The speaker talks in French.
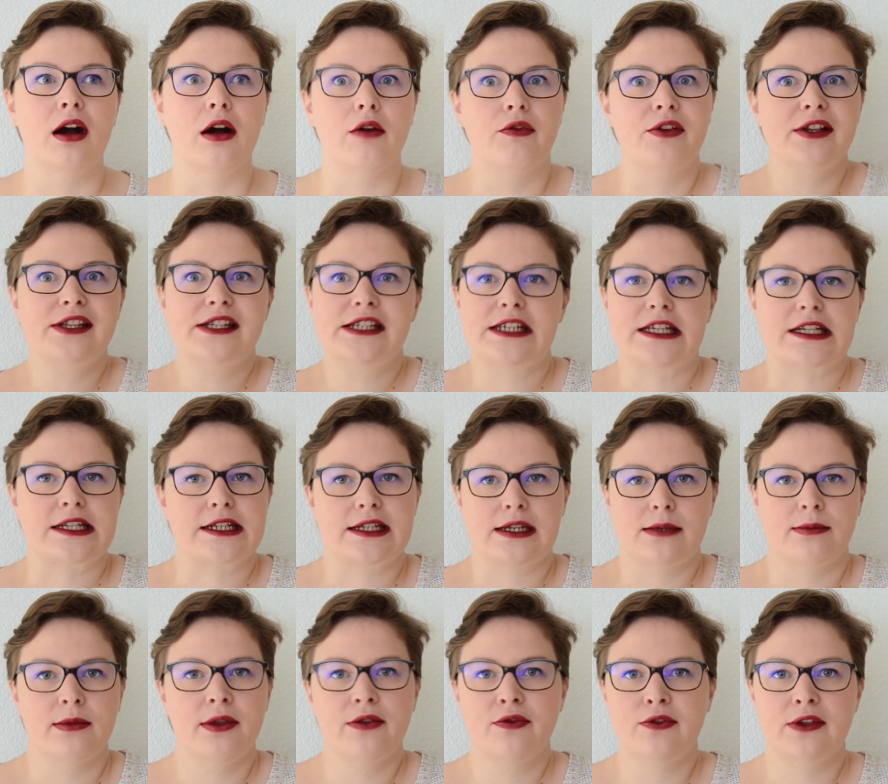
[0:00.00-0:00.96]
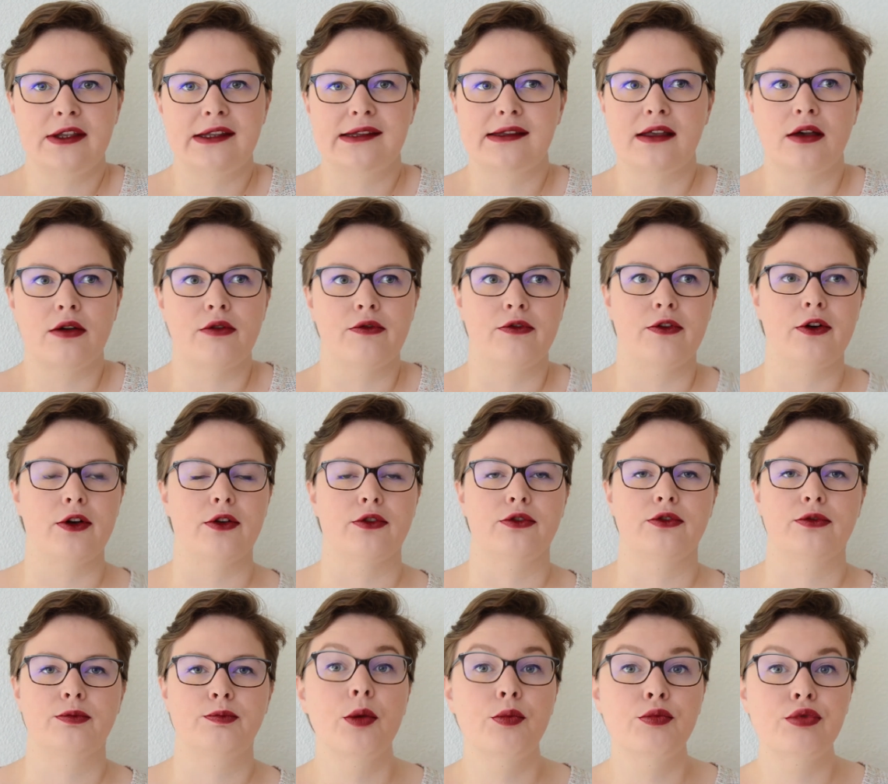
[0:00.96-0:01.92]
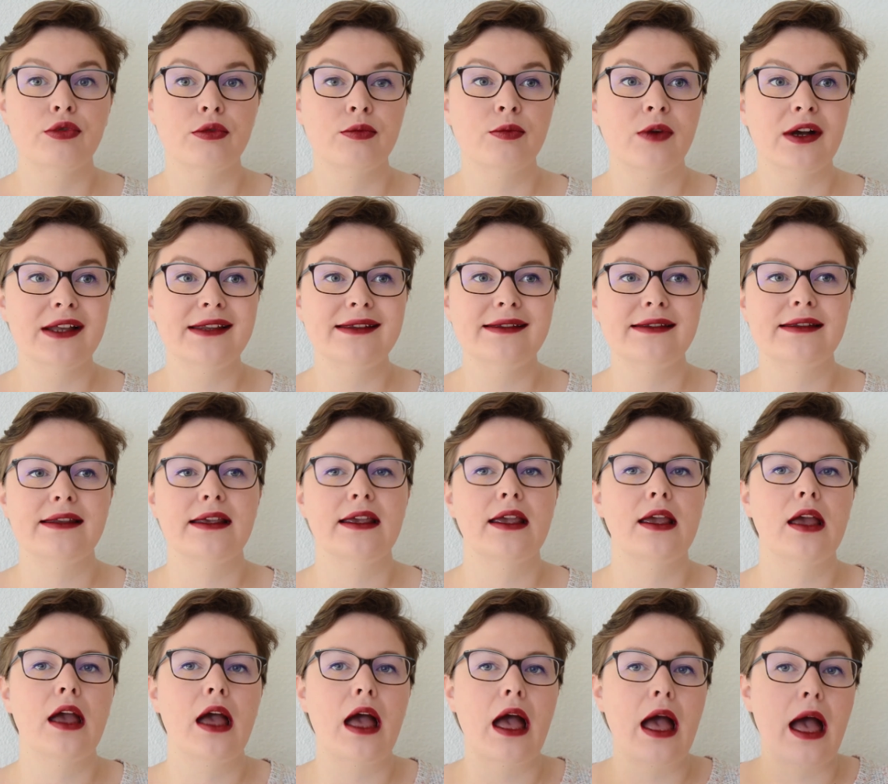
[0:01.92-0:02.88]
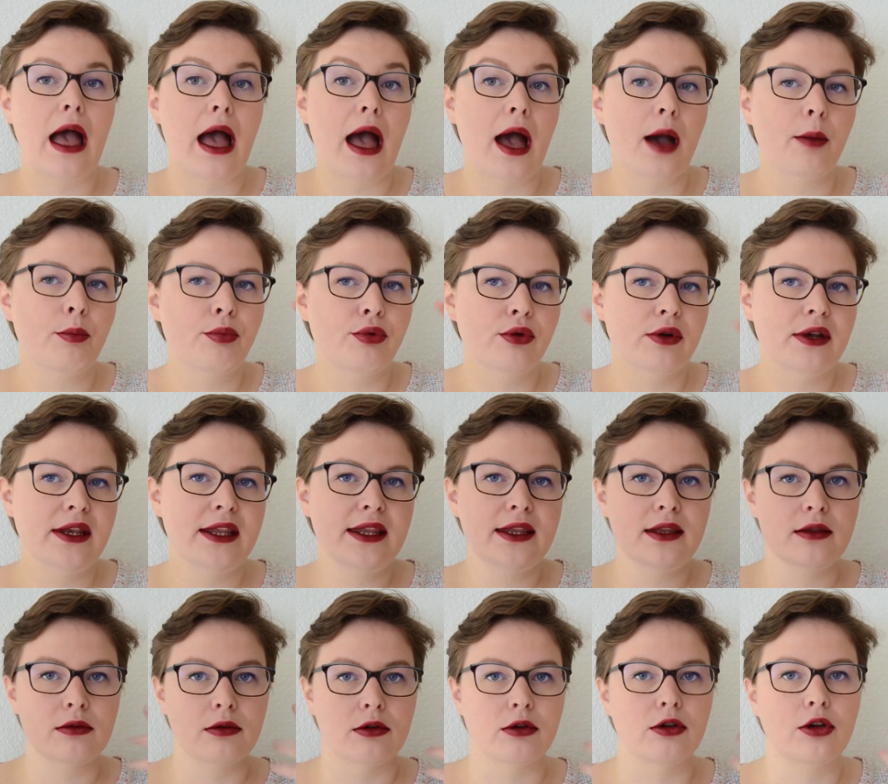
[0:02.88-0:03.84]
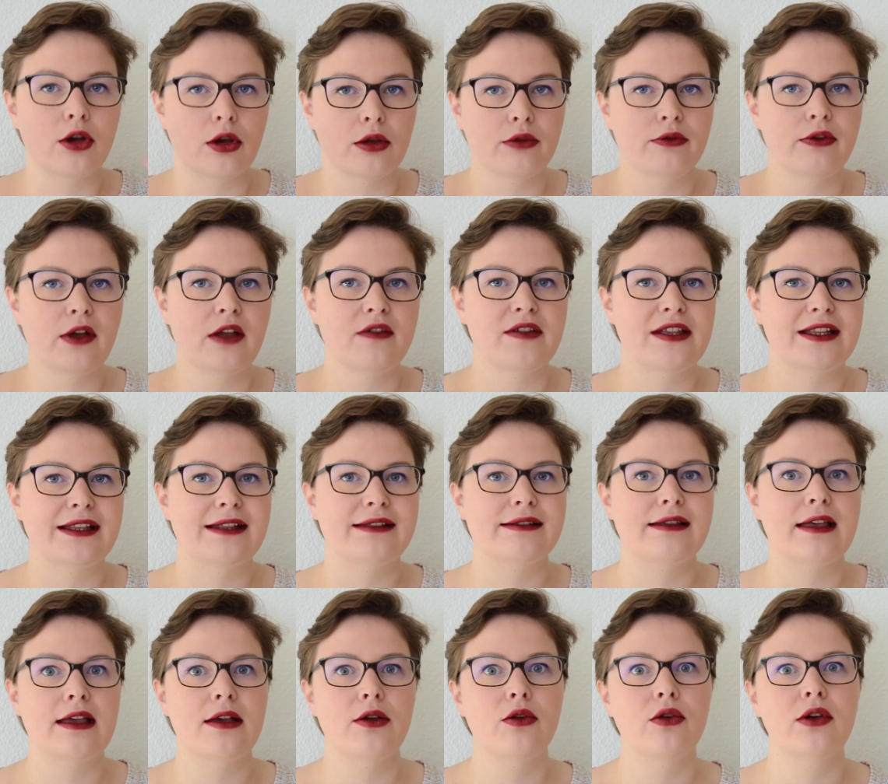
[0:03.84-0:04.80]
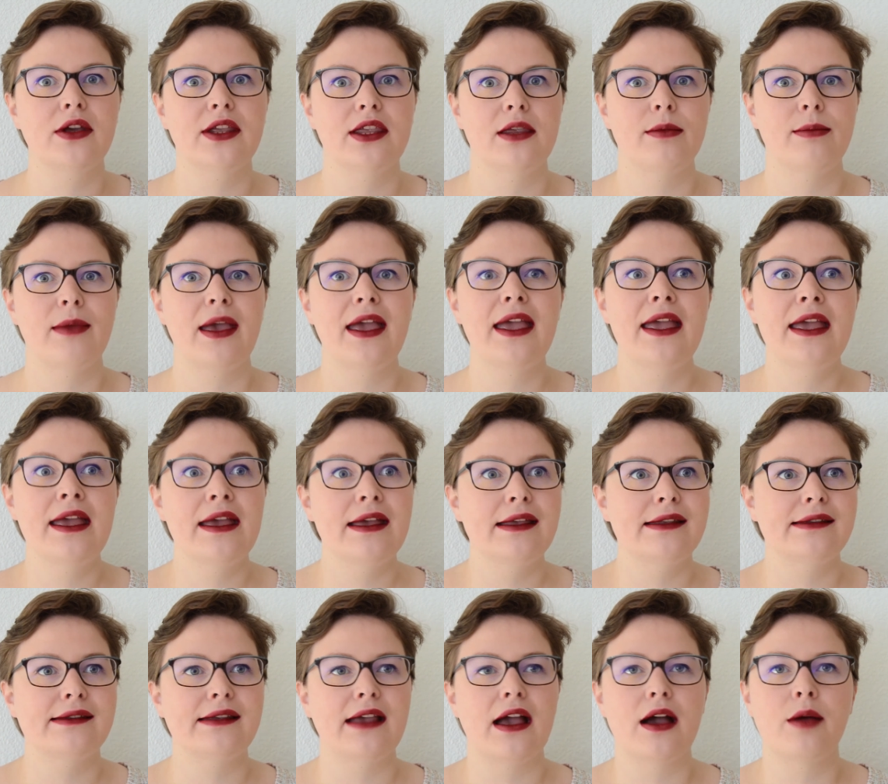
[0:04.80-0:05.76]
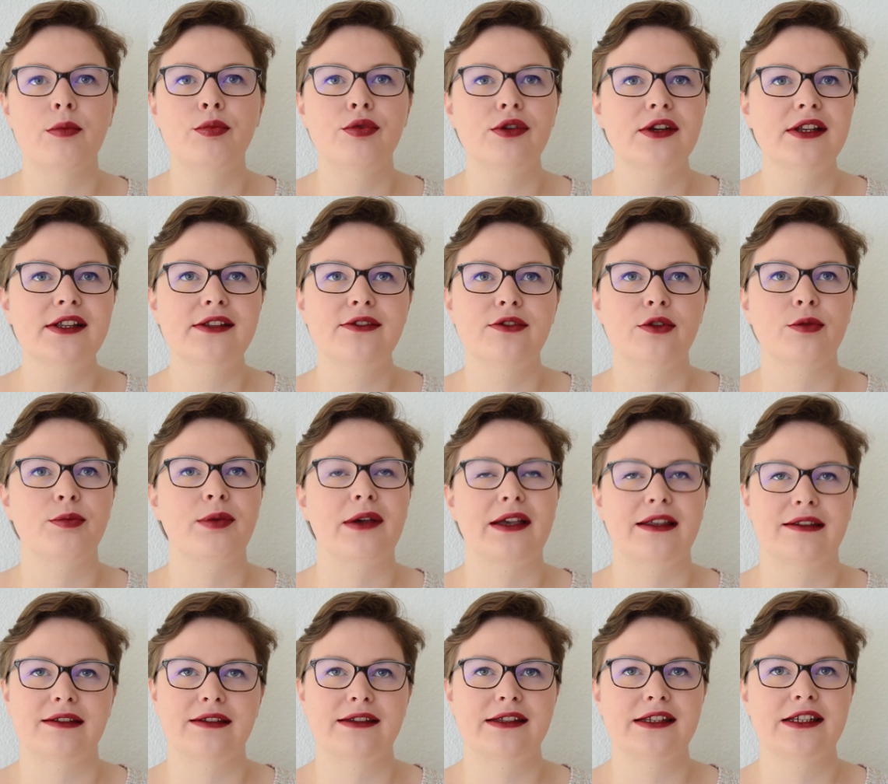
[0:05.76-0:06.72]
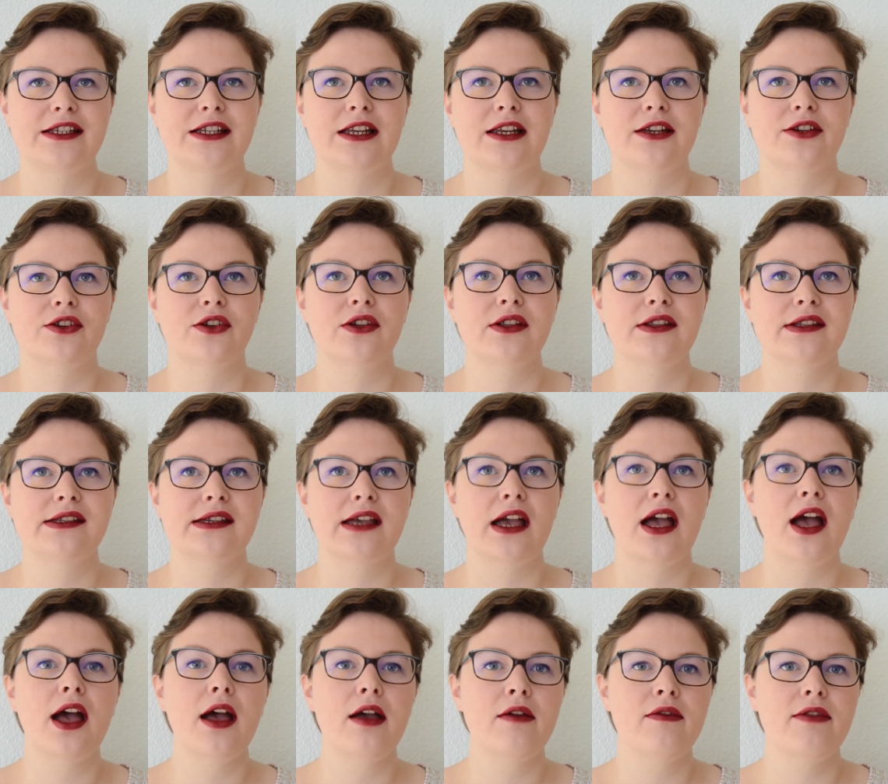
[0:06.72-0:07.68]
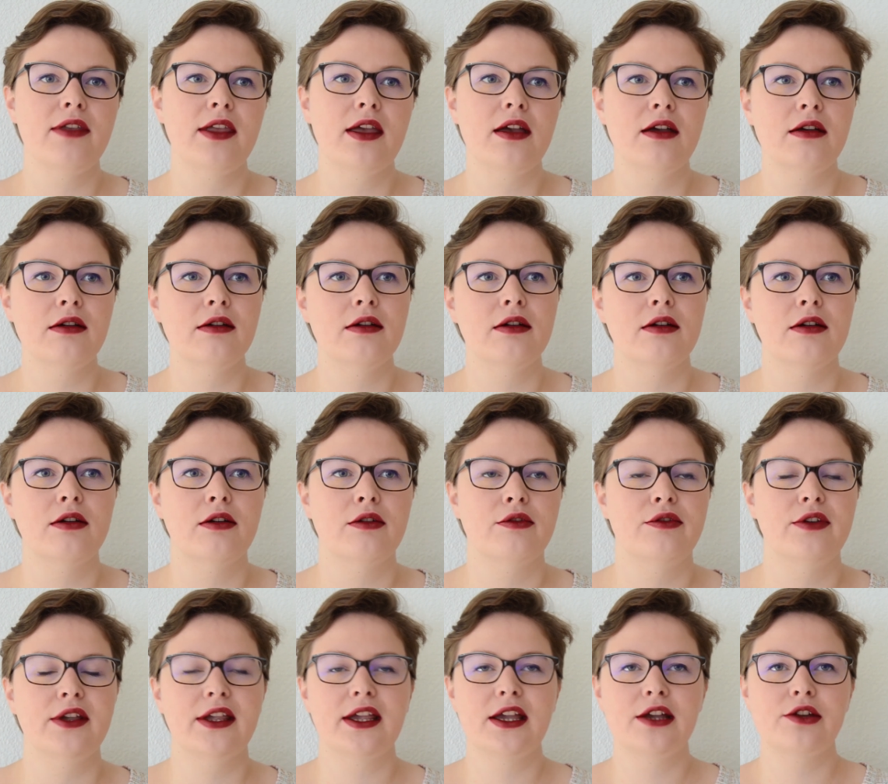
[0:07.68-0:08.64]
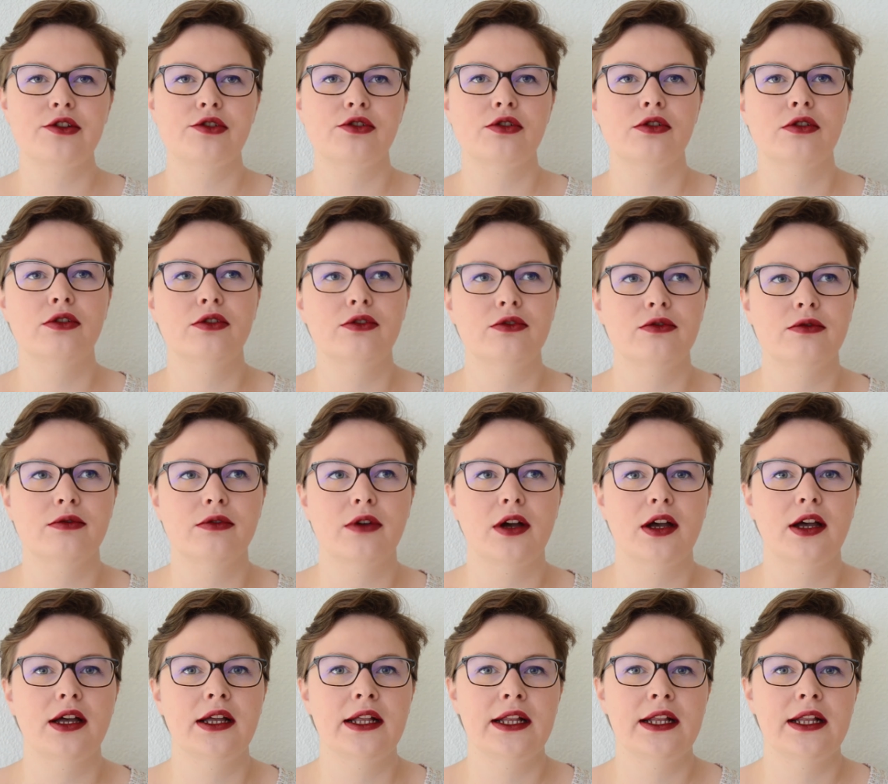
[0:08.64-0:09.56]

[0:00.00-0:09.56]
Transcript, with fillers: En fait j'ai jamais fait ça en France. Pour moi c'est impoli, encore une fois avec des très gros guillemets, c'est impoli de se présenter chez les gens de dire ah viens on fait quelque chose ou